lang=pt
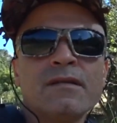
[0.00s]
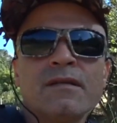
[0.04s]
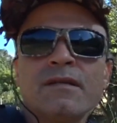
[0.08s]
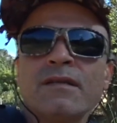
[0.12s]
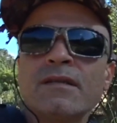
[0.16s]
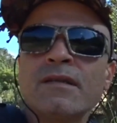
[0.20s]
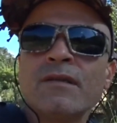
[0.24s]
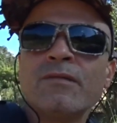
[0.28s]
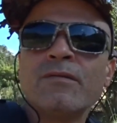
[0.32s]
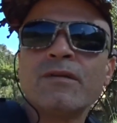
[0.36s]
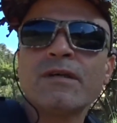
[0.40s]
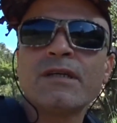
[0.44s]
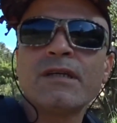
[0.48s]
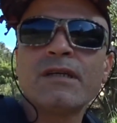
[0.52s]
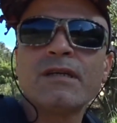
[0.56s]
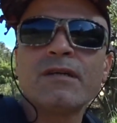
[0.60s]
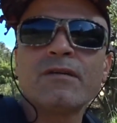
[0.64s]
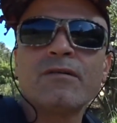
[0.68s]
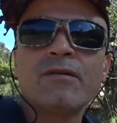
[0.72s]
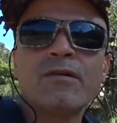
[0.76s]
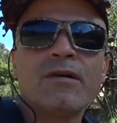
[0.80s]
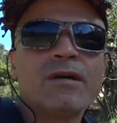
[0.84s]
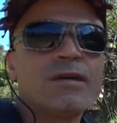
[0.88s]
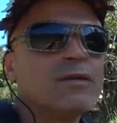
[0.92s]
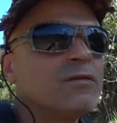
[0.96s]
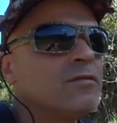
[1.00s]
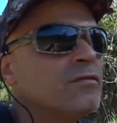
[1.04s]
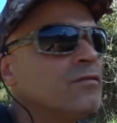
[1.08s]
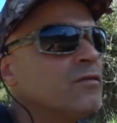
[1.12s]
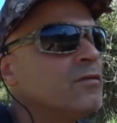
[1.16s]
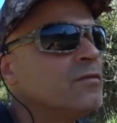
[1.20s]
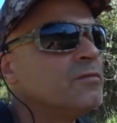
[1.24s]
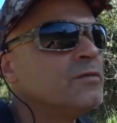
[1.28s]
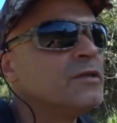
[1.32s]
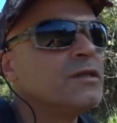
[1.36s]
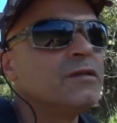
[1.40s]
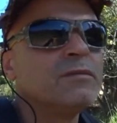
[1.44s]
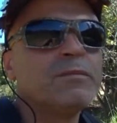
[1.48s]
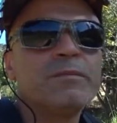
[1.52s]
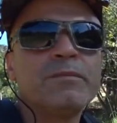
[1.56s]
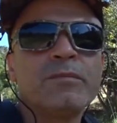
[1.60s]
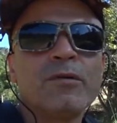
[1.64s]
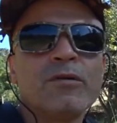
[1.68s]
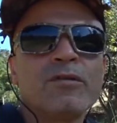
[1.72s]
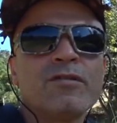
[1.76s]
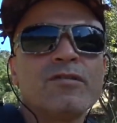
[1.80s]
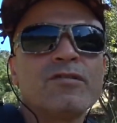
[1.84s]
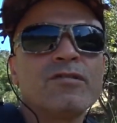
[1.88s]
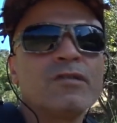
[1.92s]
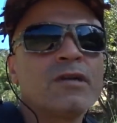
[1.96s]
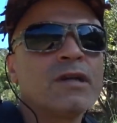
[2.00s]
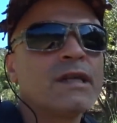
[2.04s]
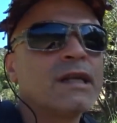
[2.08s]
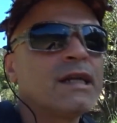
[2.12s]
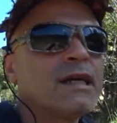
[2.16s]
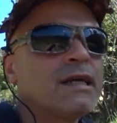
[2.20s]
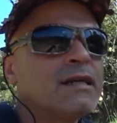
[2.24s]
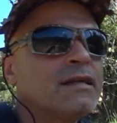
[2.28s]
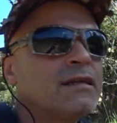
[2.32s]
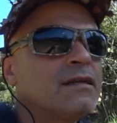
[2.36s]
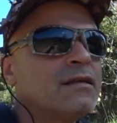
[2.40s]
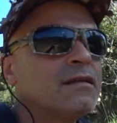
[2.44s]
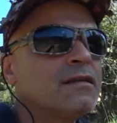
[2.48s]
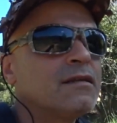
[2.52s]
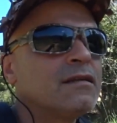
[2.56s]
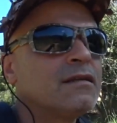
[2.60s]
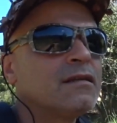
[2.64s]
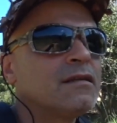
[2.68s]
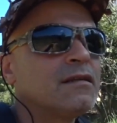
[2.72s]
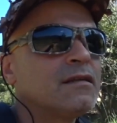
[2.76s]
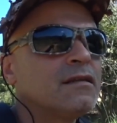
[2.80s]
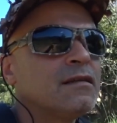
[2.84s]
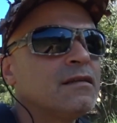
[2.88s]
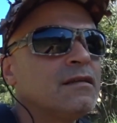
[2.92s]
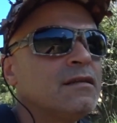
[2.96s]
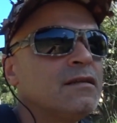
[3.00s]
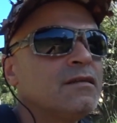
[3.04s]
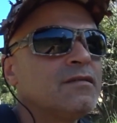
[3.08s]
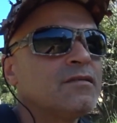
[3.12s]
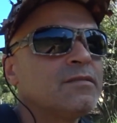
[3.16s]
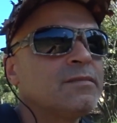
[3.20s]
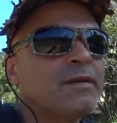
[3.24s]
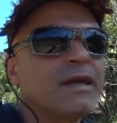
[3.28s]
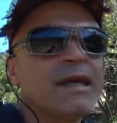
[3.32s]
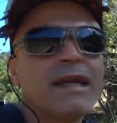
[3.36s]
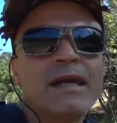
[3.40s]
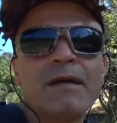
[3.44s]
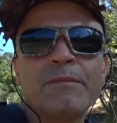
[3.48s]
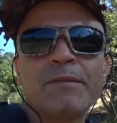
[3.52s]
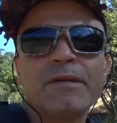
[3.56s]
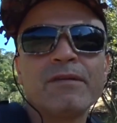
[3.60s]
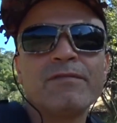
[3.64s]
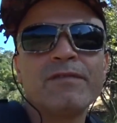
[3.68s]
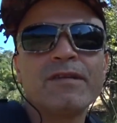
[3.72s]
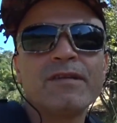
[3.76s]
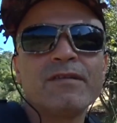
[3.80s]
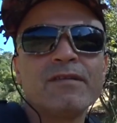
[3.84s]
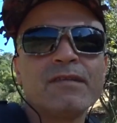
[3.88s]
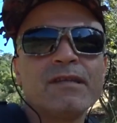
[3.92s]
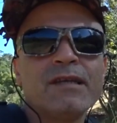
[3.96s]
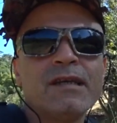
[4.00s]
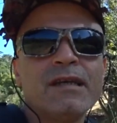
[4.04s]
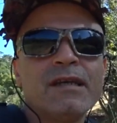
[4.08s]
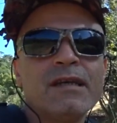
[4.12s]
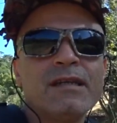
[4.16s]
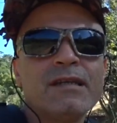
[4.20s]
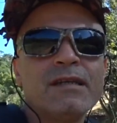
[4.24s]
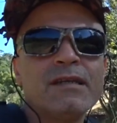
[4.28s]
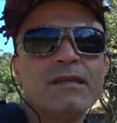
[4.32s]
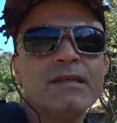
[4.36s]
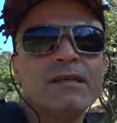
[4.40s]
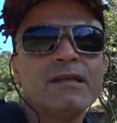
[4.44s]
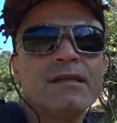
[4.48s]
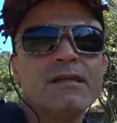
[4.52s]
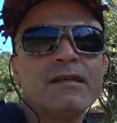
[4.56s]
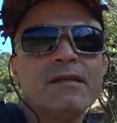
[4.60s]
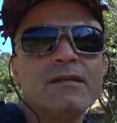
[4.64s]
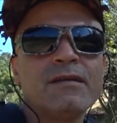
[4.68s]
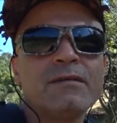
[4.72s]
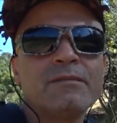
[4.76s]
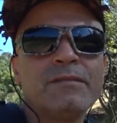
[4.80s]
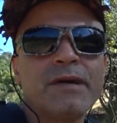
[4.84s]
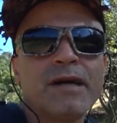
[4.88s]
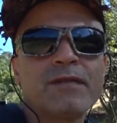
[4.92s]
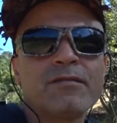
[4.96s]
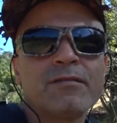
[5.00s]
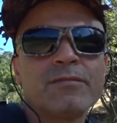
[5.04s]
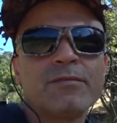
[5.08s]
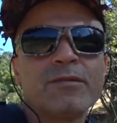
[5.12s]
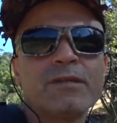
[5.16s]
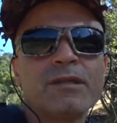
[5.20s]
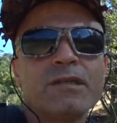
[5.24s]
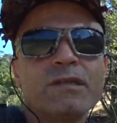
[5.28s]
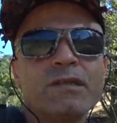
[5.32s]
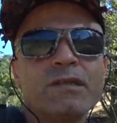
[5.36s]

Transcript: Então aqui agora eu vou me posicionar esperar para ver se ele passa por aqui